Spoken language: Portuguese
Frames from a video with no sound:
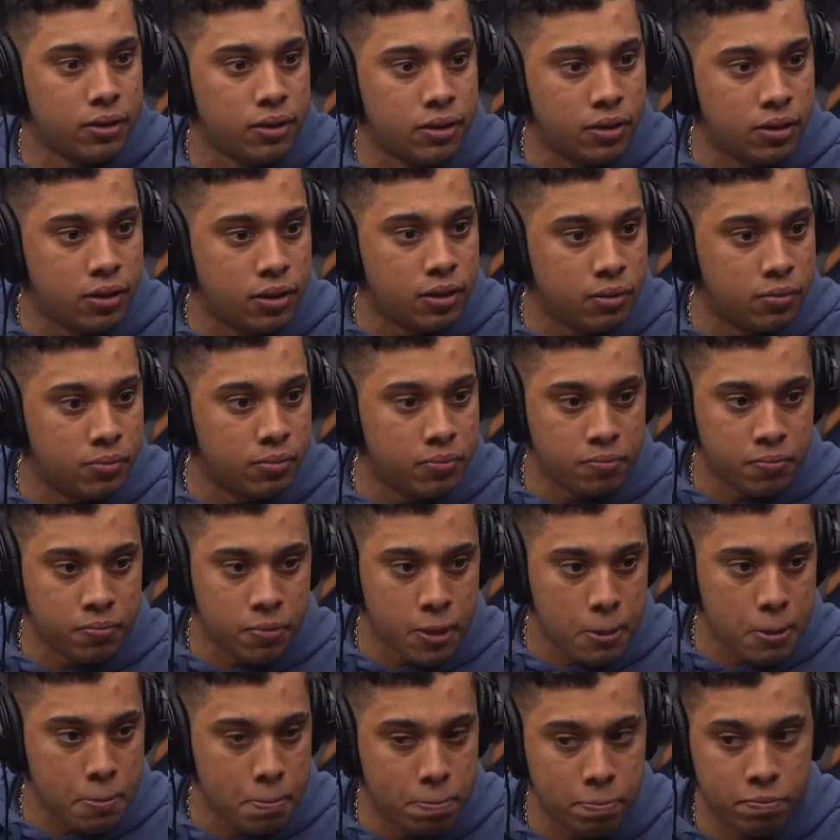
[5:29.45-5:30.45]
Caralho,
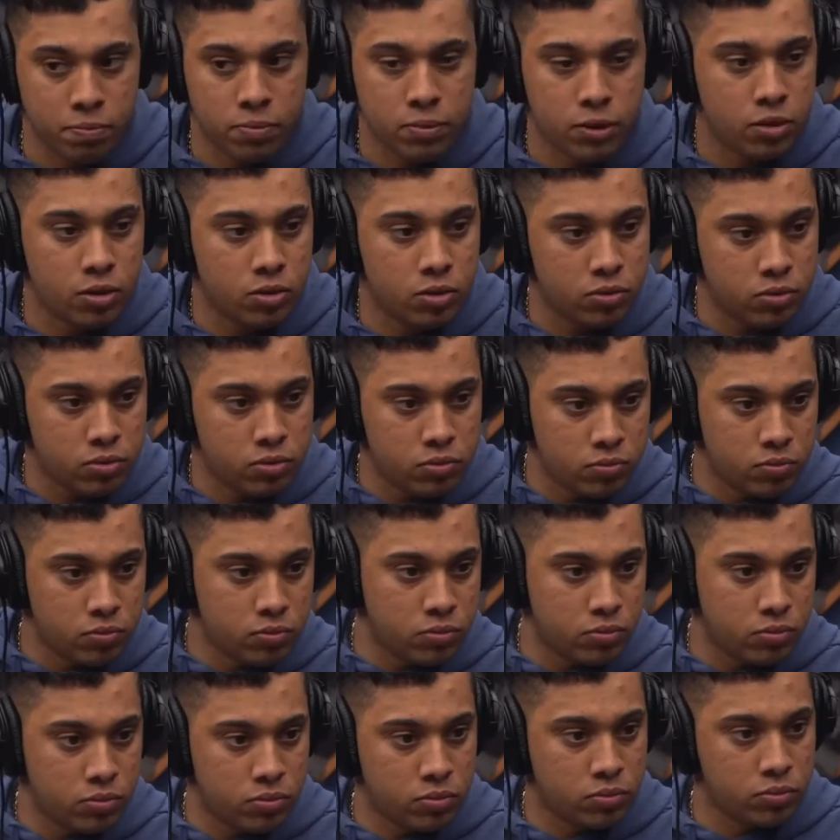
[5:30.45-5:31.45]
ó, eu
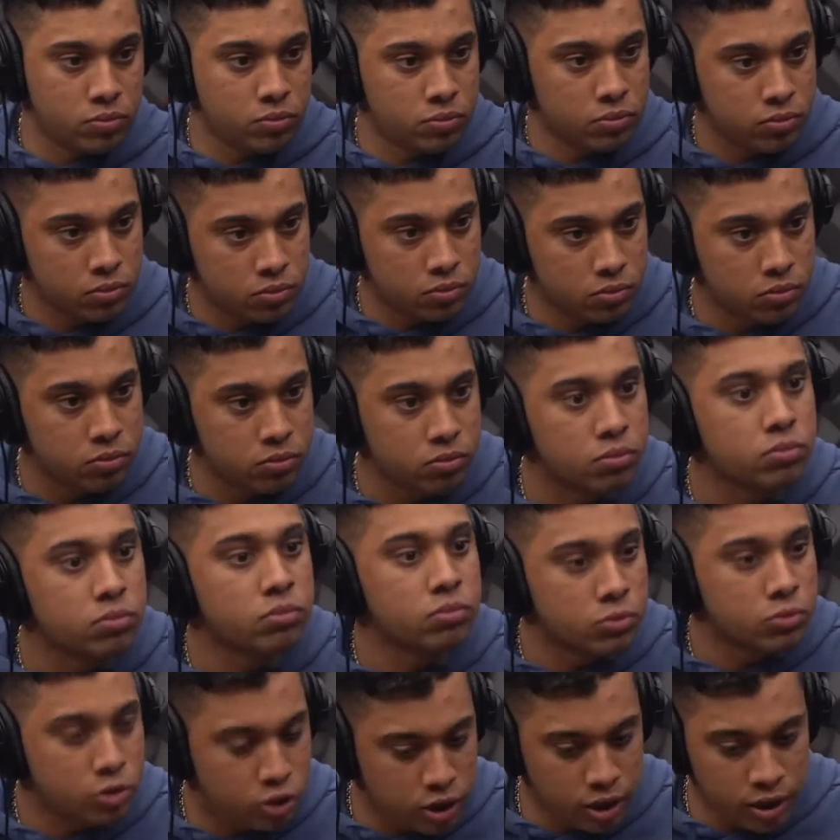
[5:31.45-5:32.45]
arrebentaria a cara desse
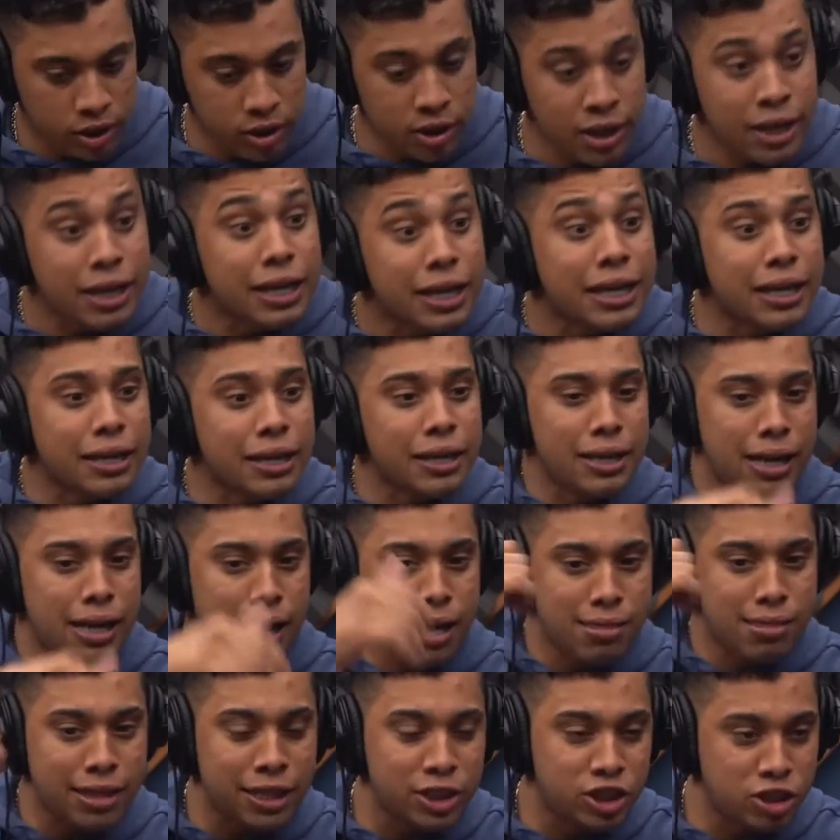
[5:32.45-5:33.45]
cara. Sim. E
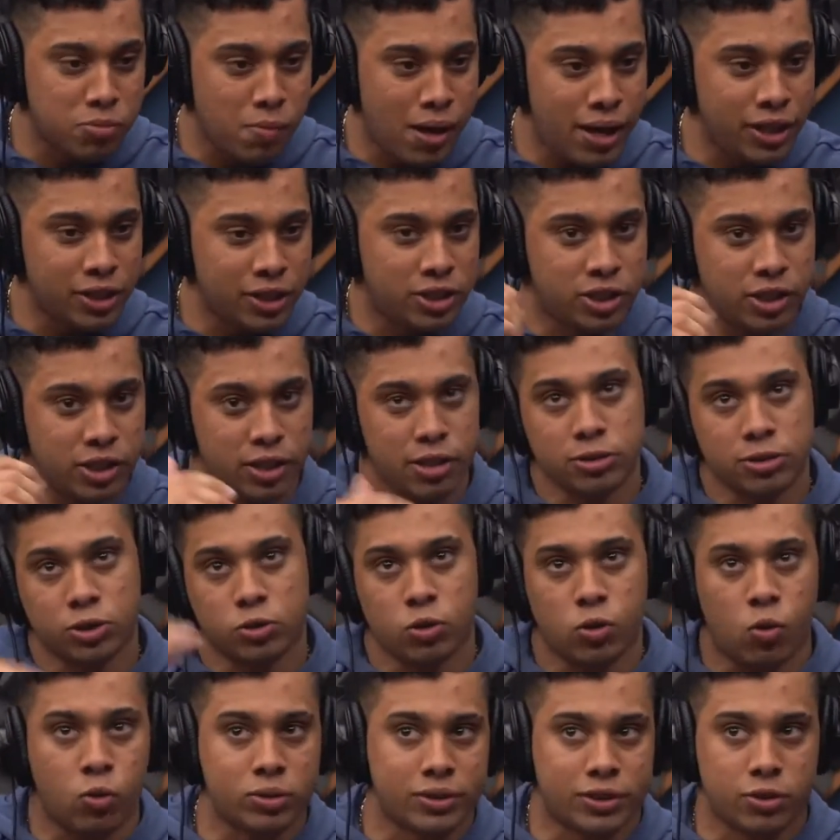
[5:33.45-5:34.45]
recentemente,
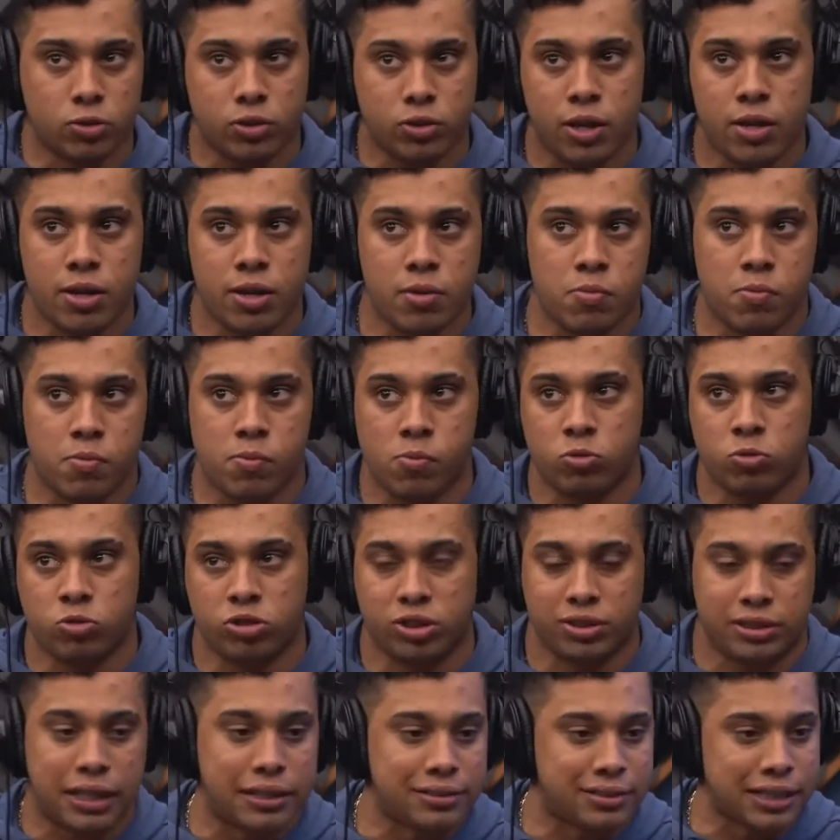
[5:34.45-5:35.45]
isso aconteceu tem
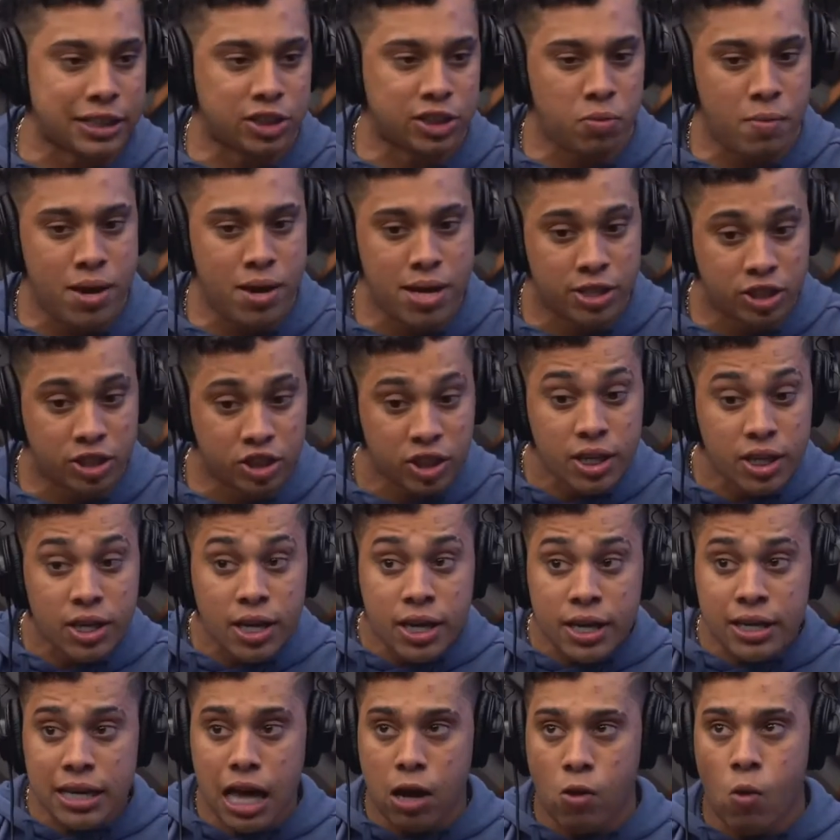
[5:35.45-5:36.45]
uns 6, 7 meses.
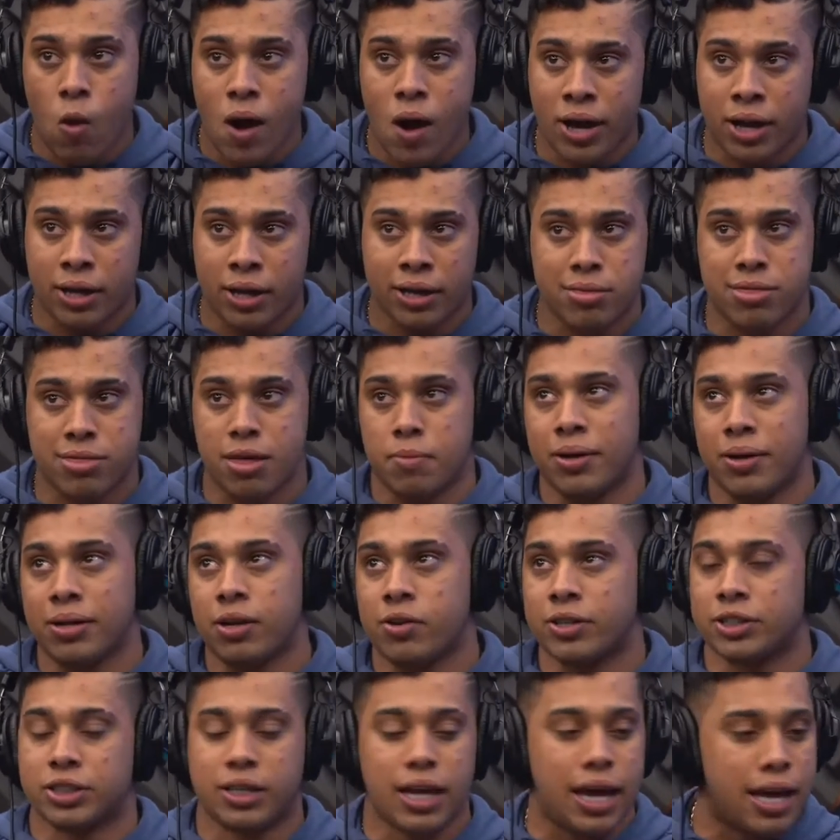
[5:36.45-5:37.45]
E agora,
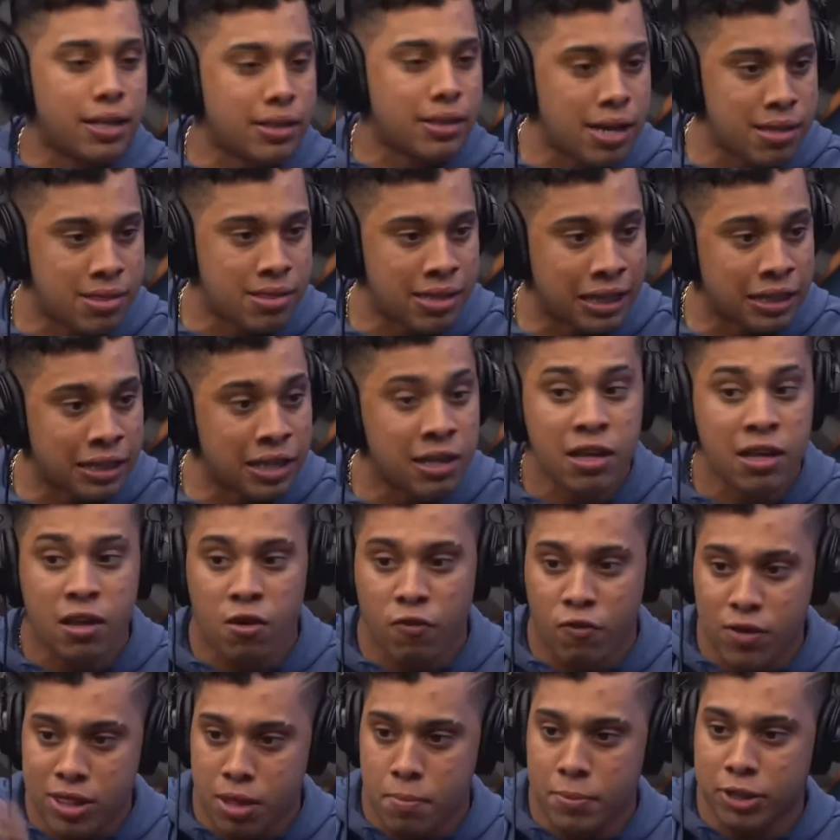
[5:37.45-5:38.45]
semana, acho que retrasada,
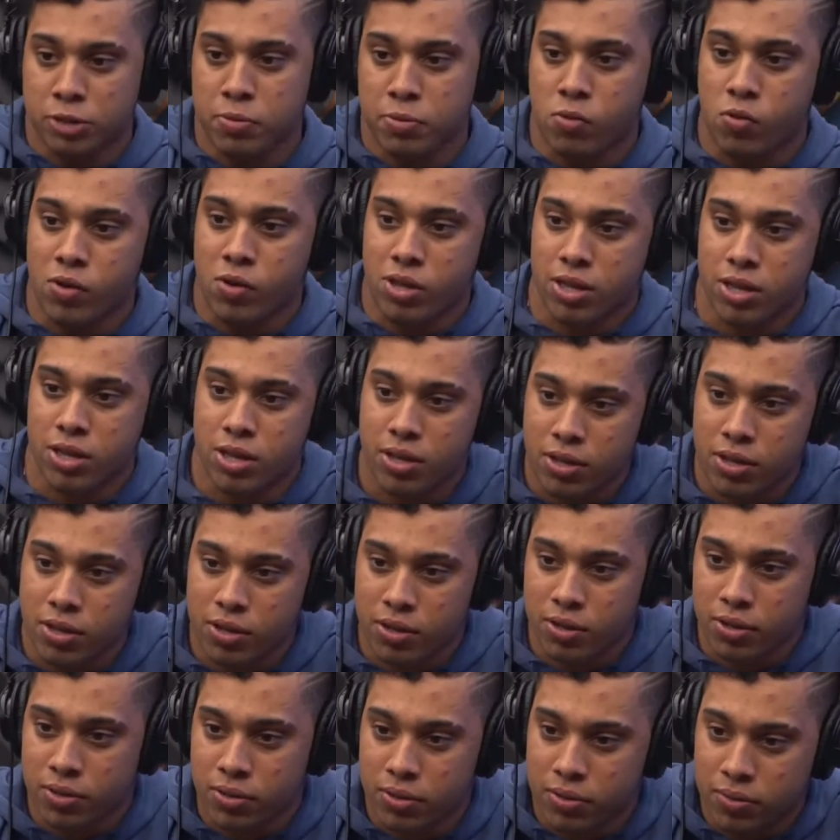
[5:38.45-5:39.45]
fez a mesma coisa.
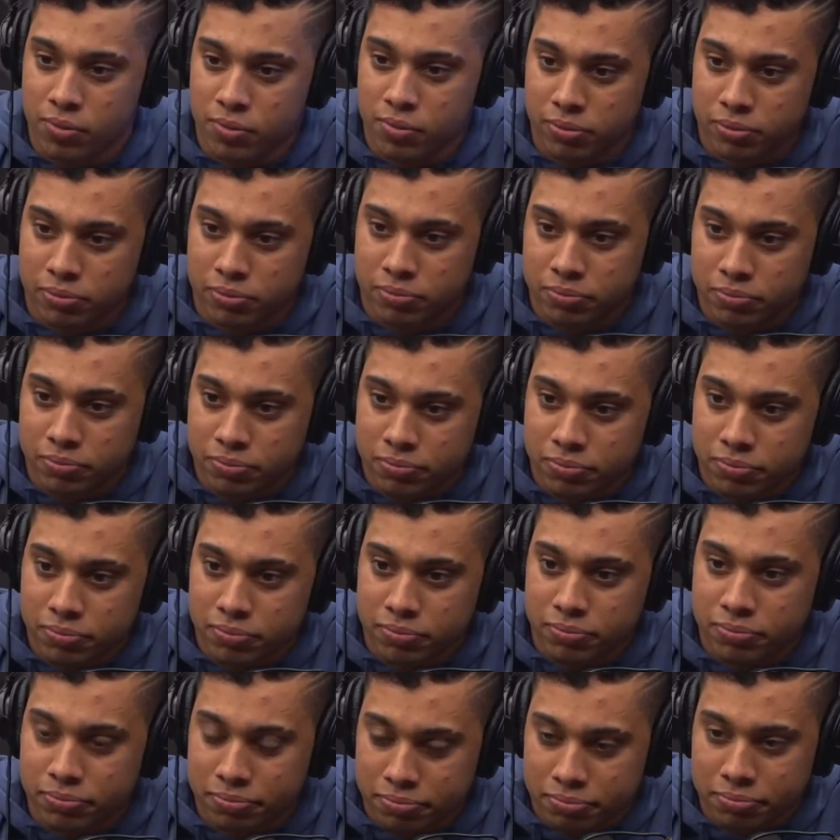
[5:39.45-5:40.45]
Como é que
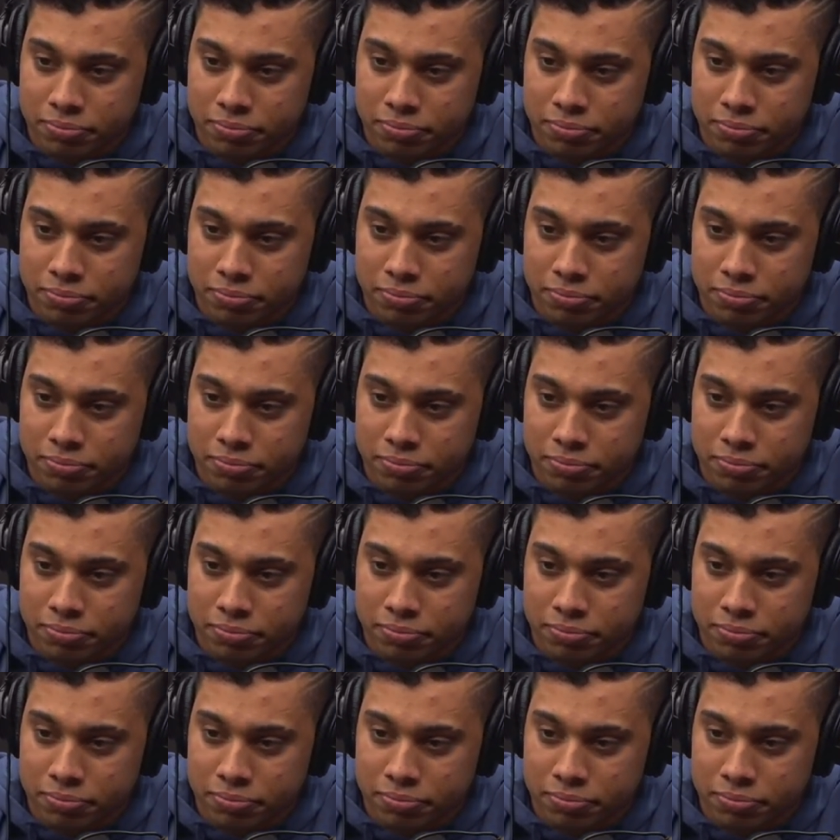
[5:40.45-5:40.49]
pode,